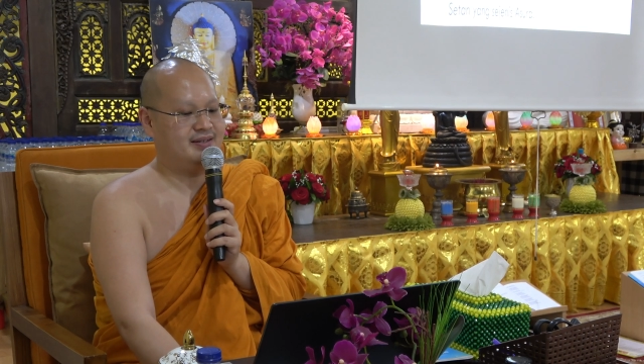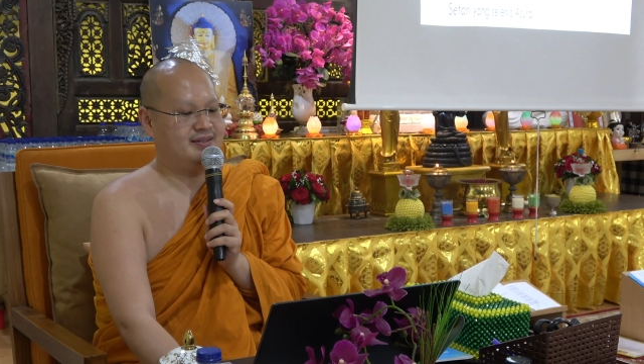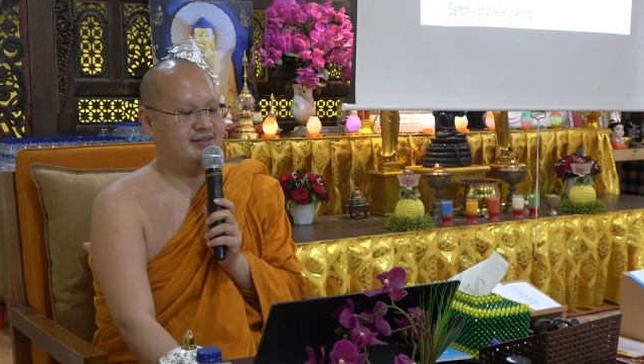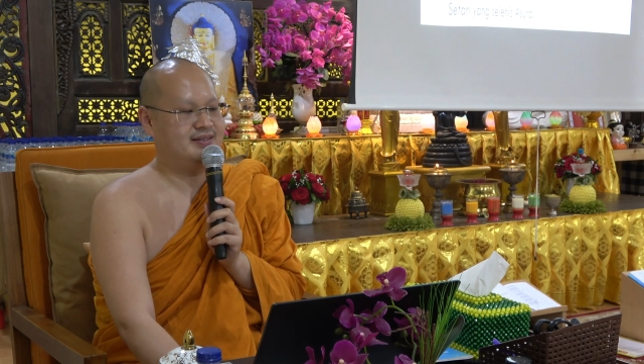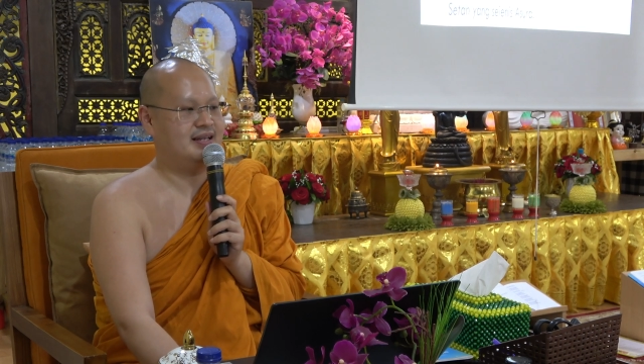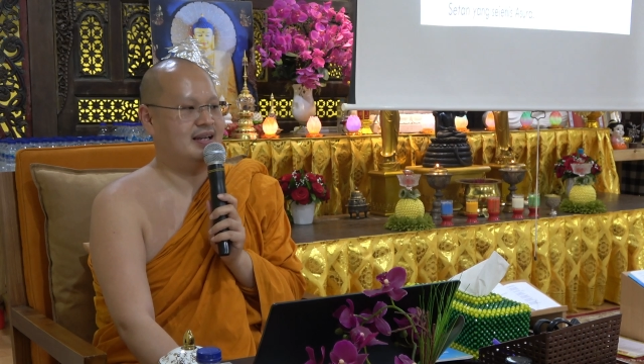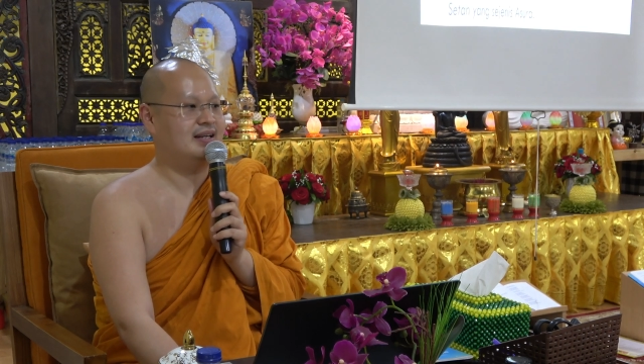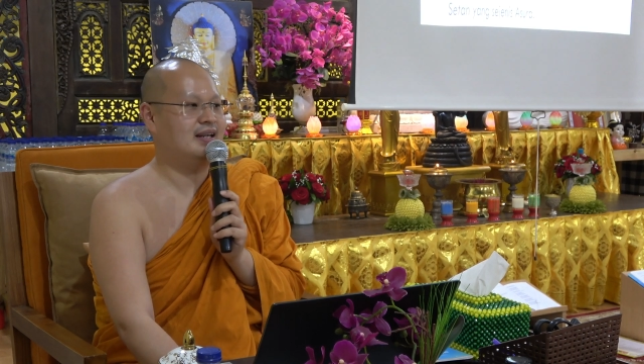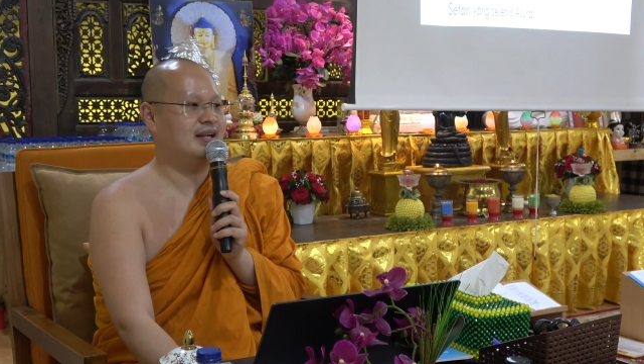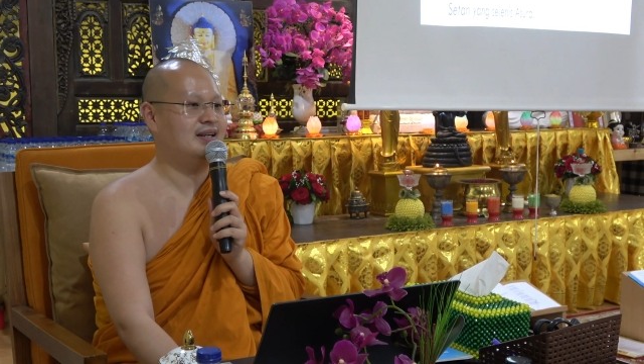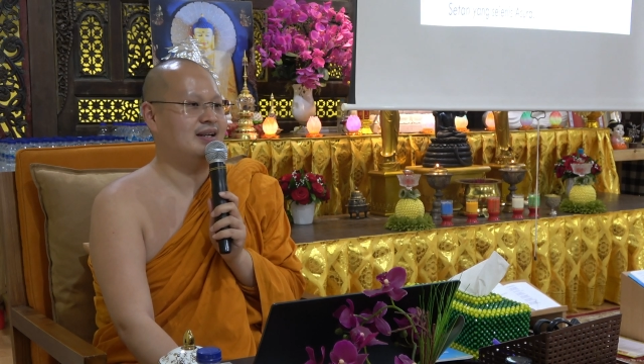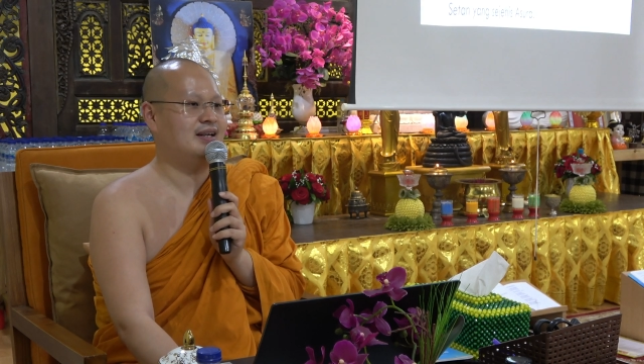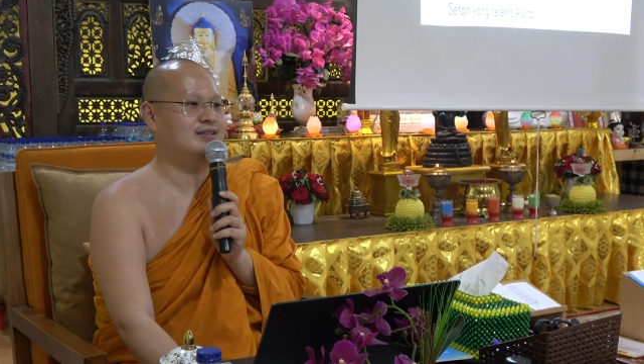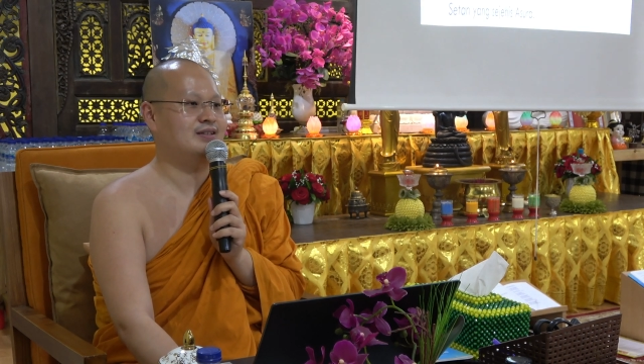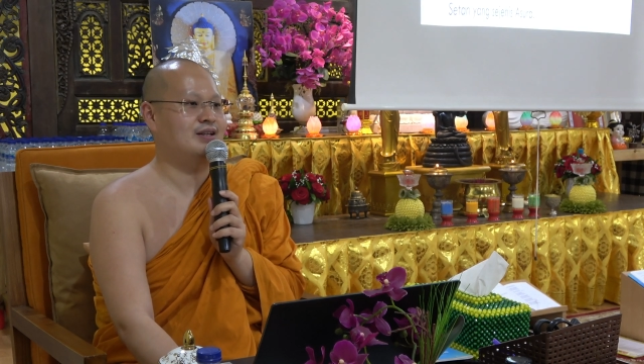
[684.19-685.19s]

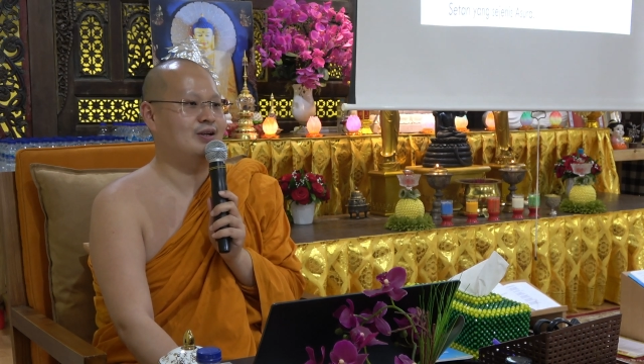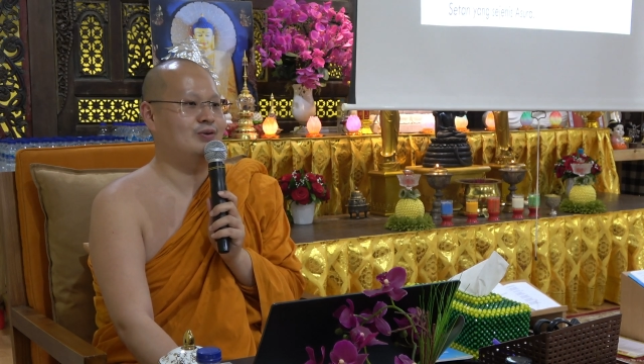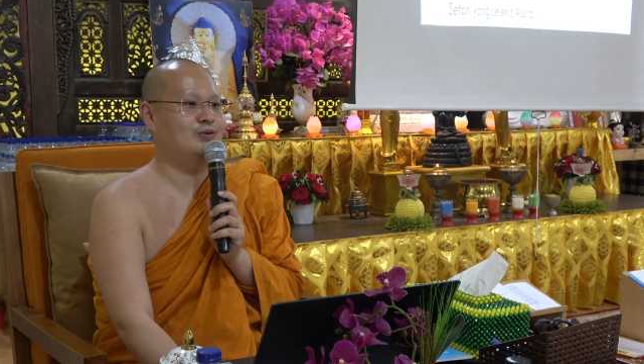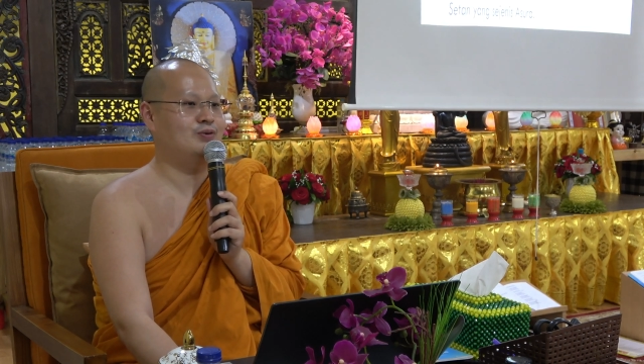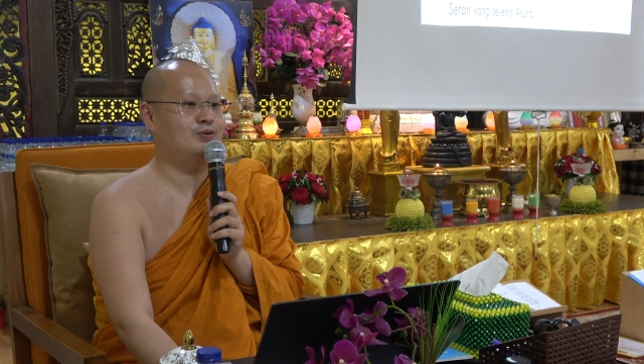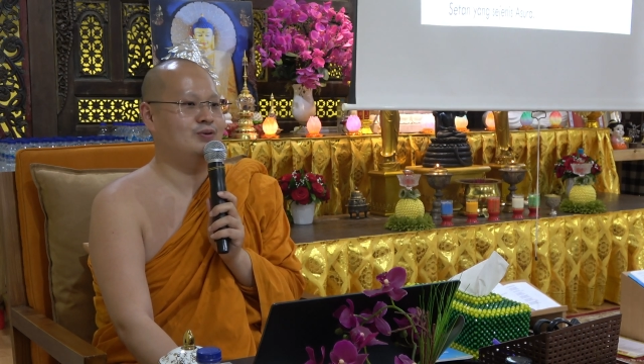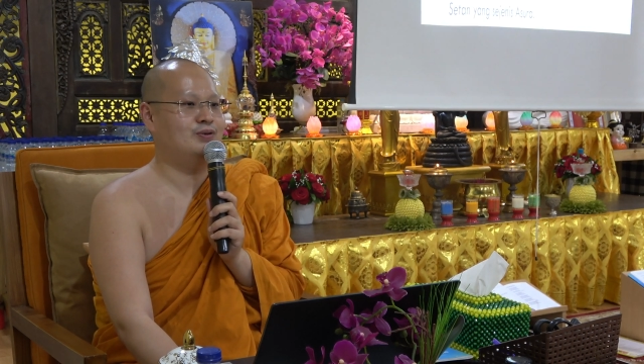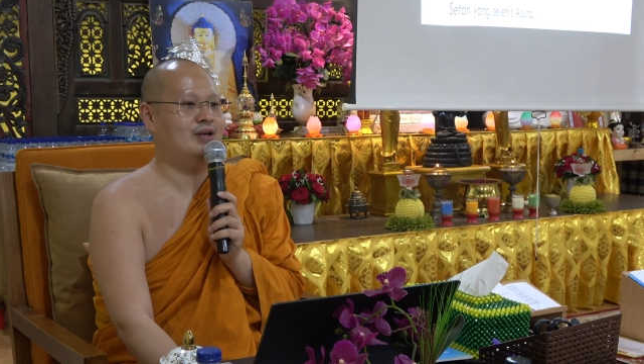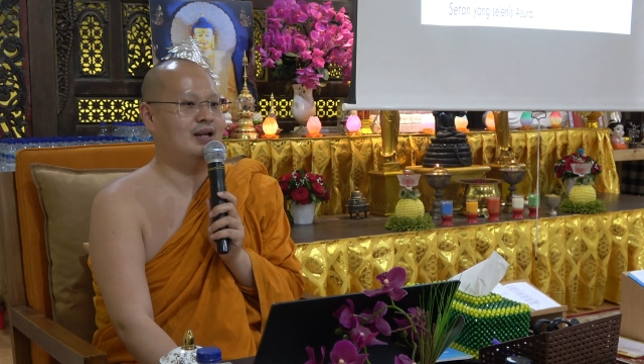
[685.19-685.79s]
setan yang selalu